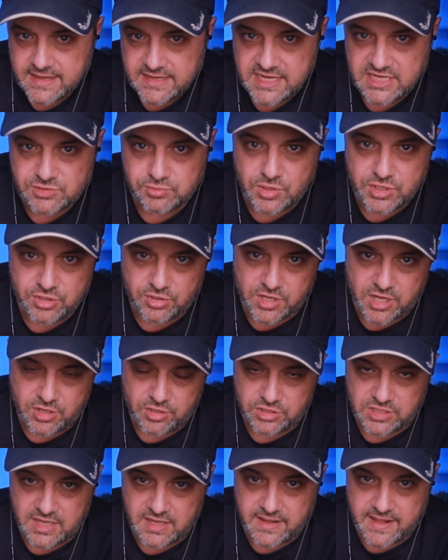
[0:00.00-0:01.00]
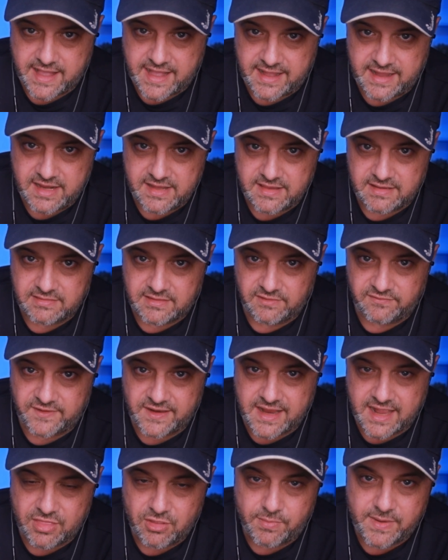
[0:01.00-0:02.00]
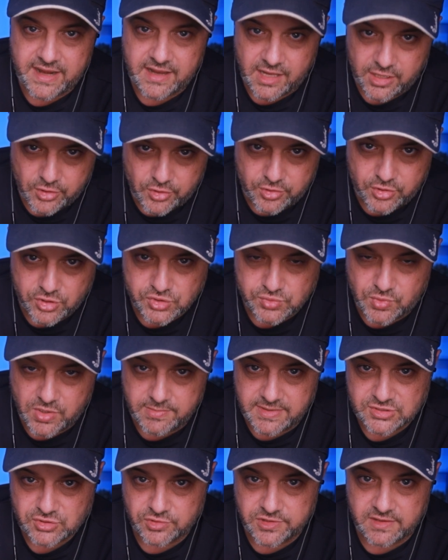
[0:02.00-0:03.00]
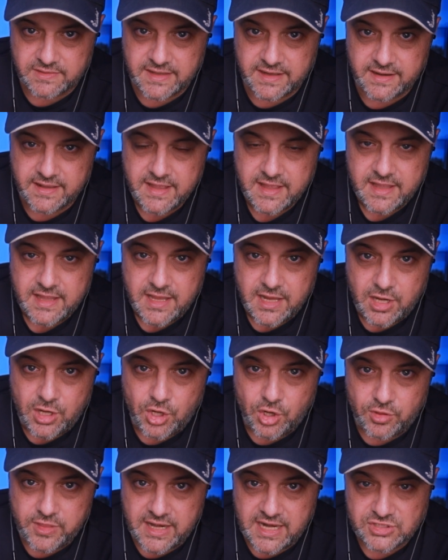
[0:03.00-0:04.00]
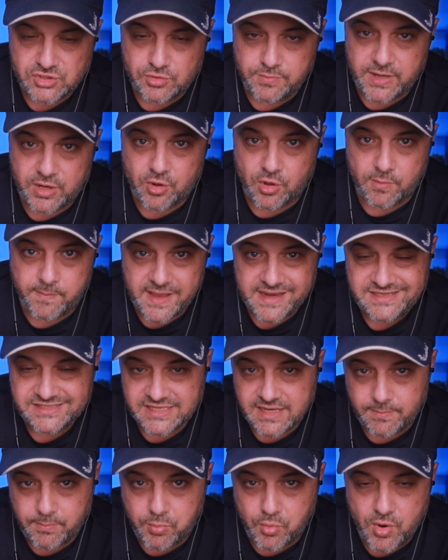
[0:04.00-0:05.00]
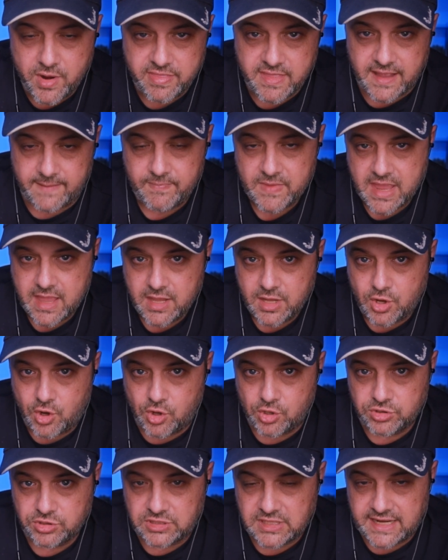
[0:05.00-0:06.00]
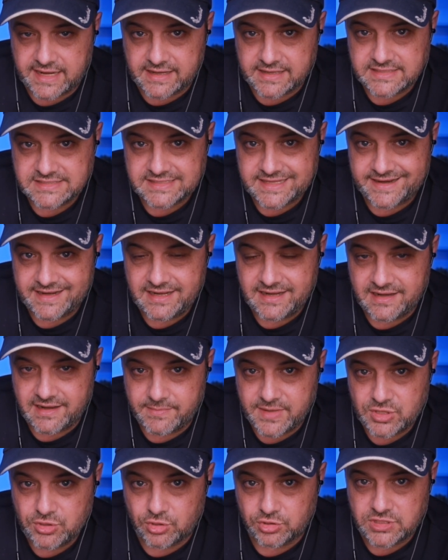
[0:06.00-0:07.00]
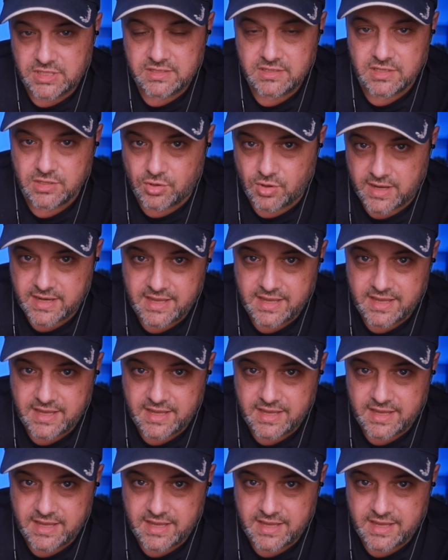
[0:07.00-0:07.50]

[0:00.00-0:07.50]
Y es bueno que lo tenga identificado para que no nos vuelva a suceder lo de la Supercopa y se pueda contrarrestar el elemento técnico.